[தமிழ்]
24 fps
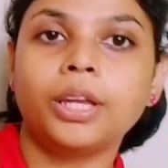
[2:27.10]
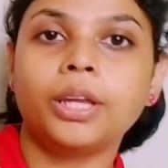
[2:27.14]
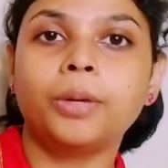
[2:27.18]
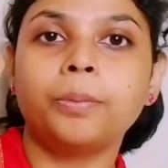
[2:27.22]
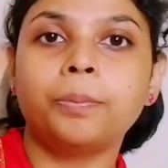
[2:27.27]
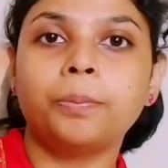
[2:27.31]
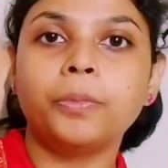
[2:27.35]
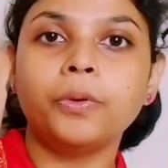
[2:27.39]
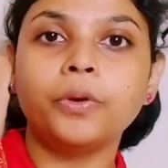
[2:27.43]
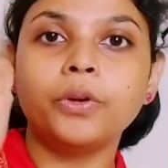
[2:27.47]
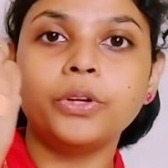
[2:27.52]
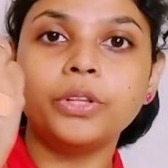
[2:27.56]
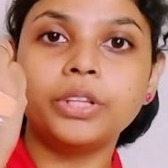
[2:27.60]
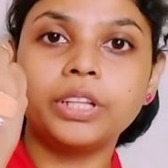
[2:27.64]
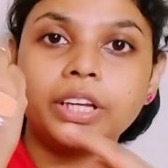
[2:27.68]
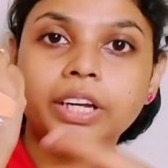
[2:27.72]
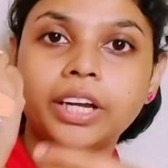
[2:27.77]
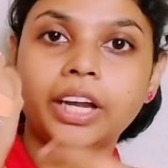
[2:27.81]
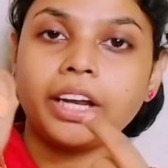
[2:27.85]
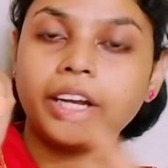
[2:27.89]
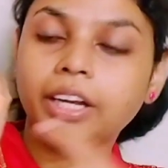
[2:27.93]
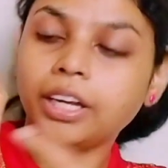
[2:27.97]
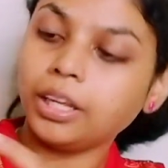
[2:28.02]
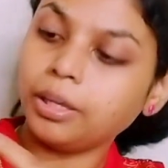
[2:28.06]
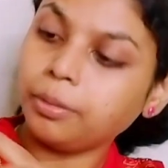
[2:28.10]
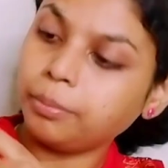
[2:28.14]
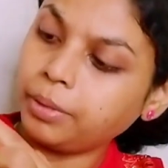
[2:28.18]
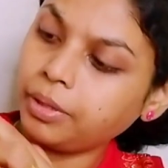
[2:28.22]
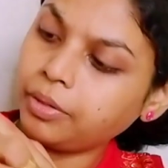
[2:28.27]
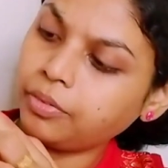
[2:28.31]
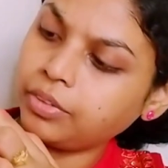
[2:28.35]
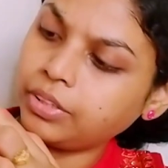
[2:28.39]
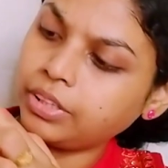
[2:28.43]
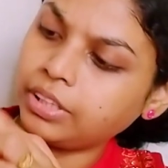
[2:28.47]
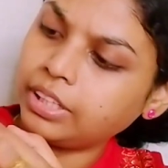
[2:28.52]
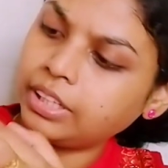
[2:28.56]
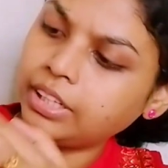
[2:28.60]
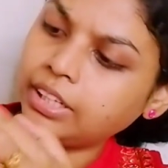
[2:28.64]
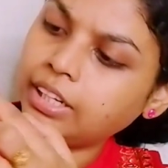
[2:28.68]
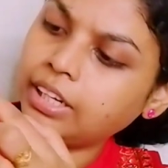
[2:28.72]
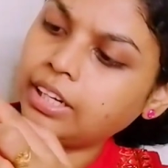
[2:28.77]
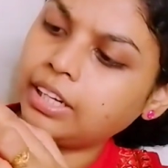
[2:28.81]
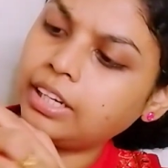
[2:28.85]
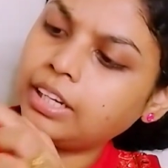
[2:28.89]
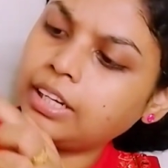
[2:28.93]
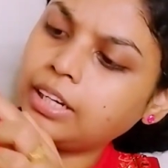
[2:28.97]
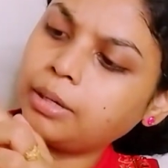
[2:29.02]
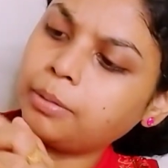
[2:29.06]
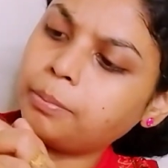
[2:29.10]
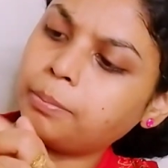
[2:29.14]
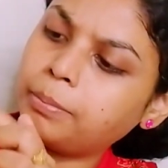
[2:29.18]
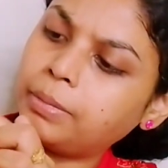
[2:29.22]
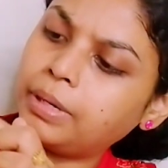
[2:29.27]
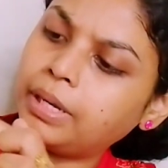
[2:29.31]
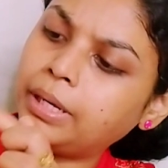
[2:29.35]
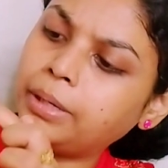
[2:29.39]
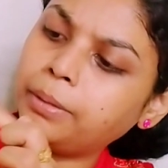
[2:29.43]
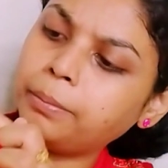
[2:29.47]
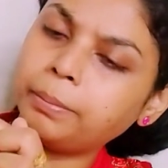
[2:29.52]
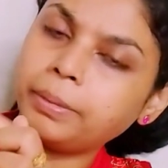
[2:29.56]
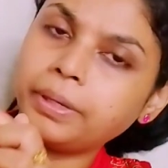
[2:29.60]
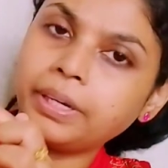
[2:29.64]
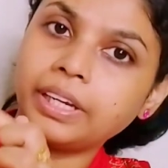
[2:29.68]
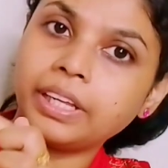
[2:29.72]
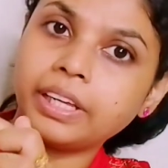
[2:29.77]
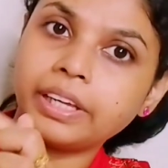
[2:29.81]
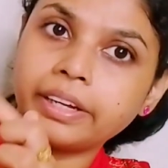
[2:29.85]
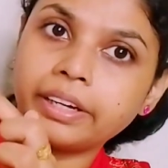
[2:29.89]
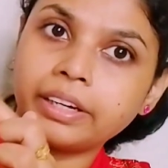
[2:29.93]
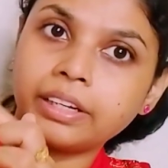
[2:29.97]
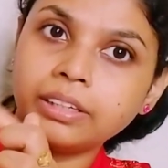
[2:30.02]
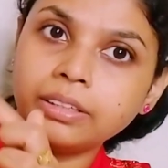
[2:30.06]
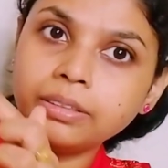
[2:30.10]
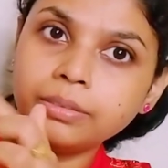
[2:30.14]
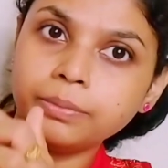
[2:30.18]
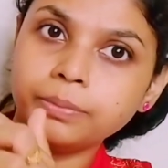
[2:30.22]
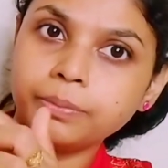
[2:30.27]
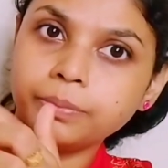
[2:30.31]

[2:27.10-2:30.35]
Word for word: இப்போ அதை ரெண்டையுமே வந்து நல்லா நான் பிளெண்ட் பண்ணிக்கிறேன்